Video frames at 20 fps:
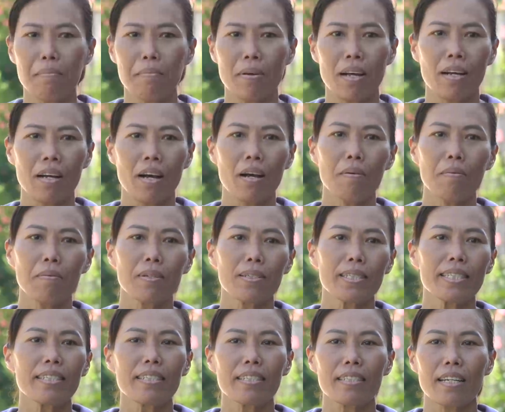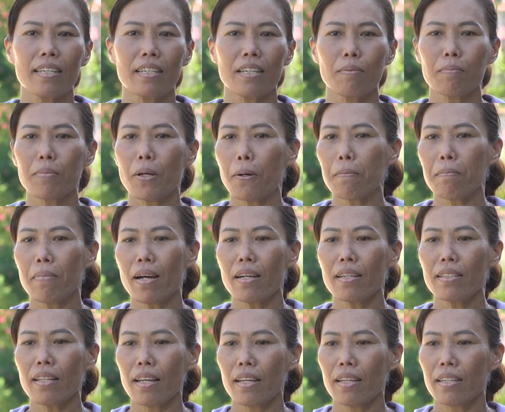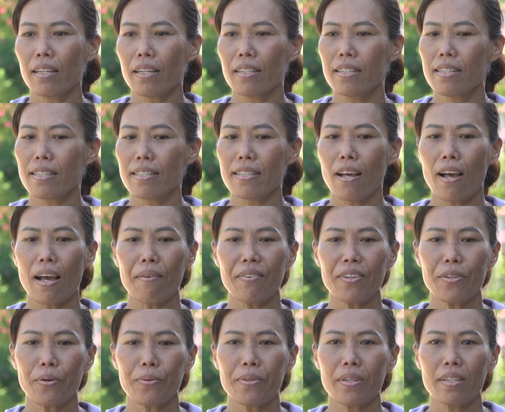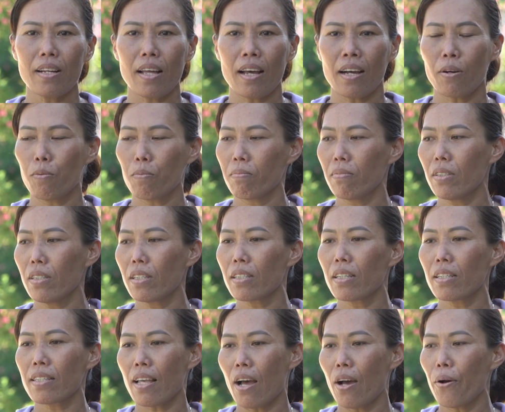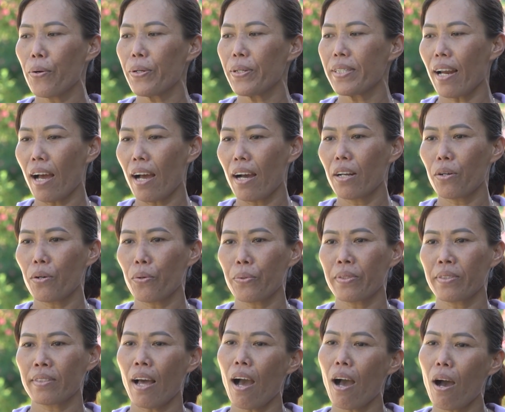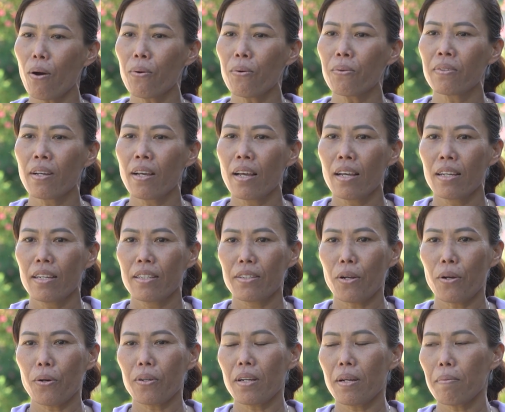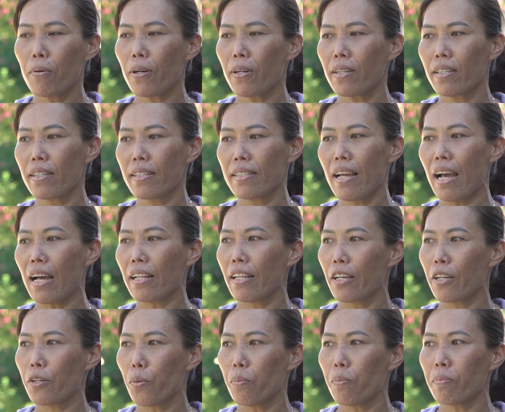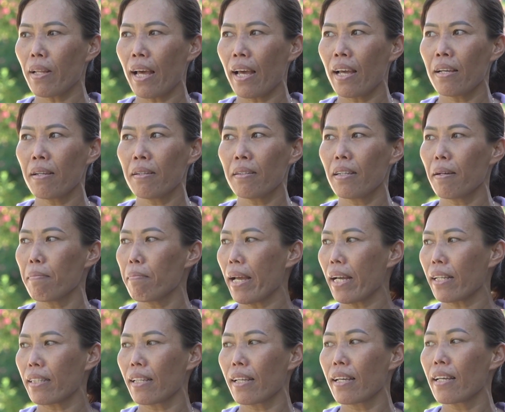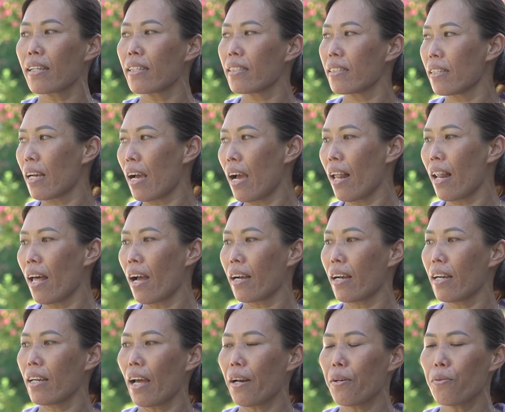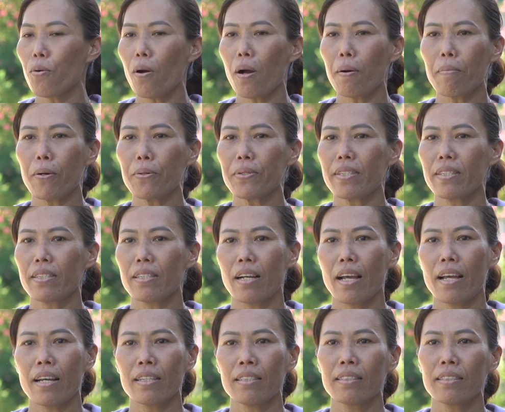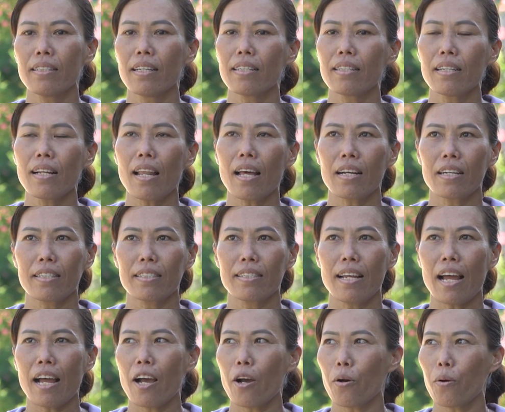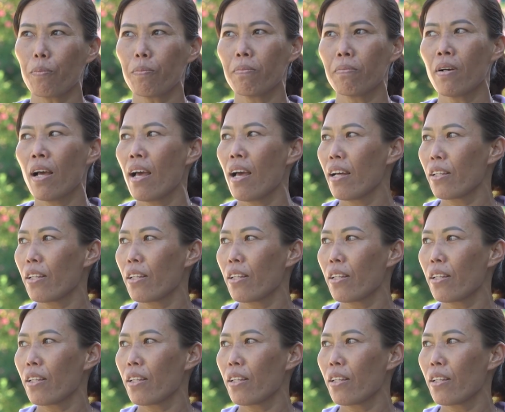Khi mà có một cái chương trình nông thôn mới thì đường xá ví dụ như là cũng được xã hỗ trợ rồi thông rồi cái mọi người dân thì cũng thấy cái mặt tiền hay là cái cảnh của ông môi trường hắn như đứa là người dân họ cũng